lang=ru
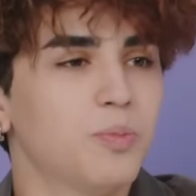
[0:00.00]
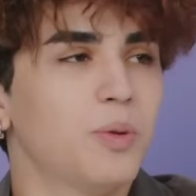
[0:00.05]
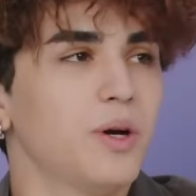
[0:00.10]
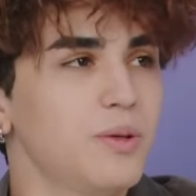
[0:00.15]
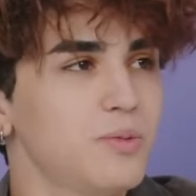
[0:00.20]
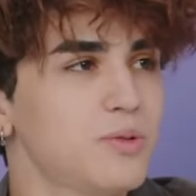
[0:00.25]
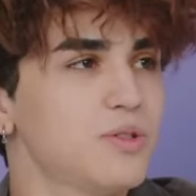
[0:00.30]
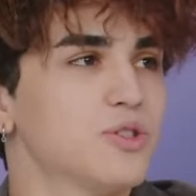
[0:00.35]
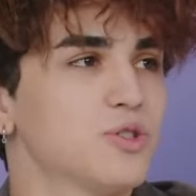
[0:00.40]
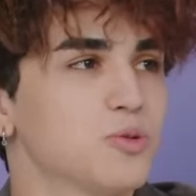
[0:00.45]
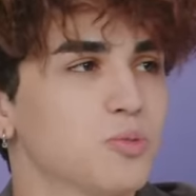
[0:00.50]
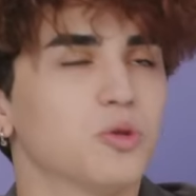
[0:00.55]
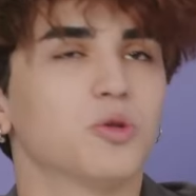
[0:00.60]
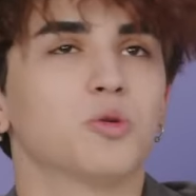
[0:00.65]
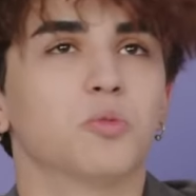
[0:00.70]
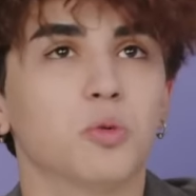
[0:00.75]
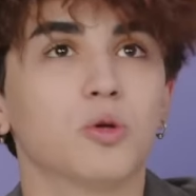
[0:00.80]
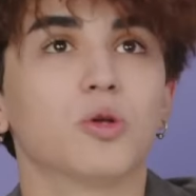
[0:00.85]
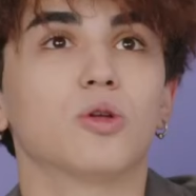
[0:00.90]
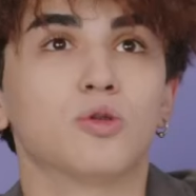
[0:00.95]
боимся же? Мы,
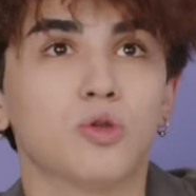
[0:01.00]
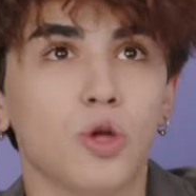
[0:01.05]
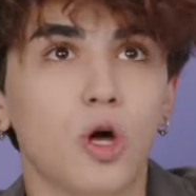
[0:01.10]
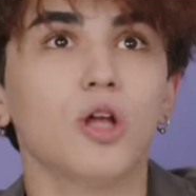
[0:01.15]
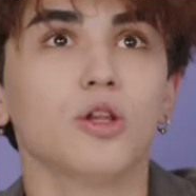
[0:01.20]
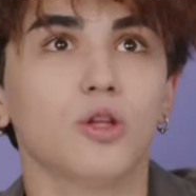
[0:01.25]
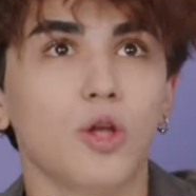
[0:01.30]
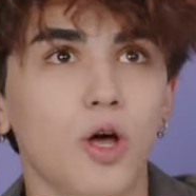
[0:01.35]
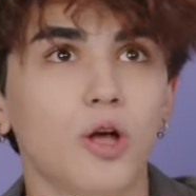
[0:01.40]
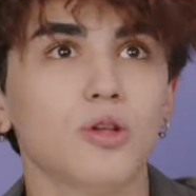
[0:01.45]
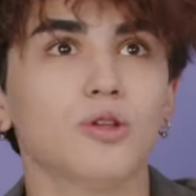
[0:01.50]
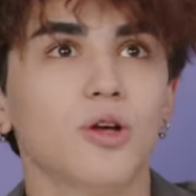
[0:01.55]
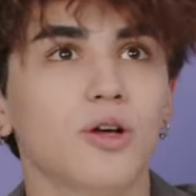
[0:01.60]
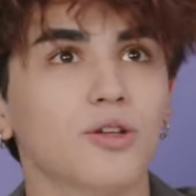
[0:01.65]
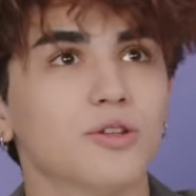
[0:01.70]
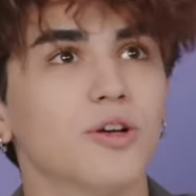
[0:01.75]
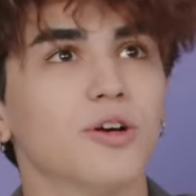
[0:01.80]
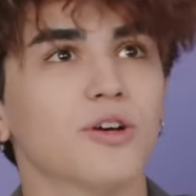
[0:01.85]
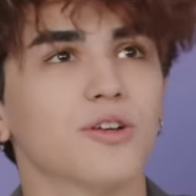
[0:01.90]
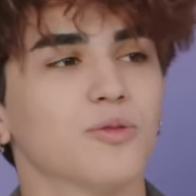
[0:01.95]
да, да,
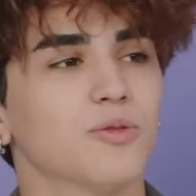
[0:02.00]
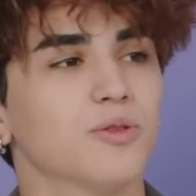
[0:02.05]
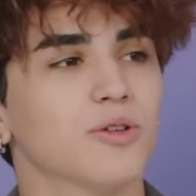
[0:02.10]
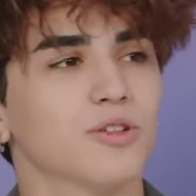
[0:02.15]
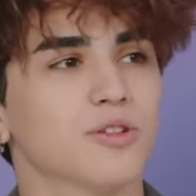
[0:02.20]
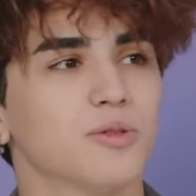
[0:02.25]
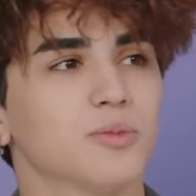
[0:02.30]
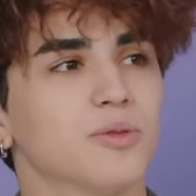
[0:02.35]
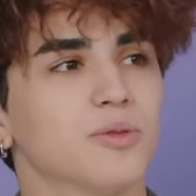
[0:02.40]
да, так, вот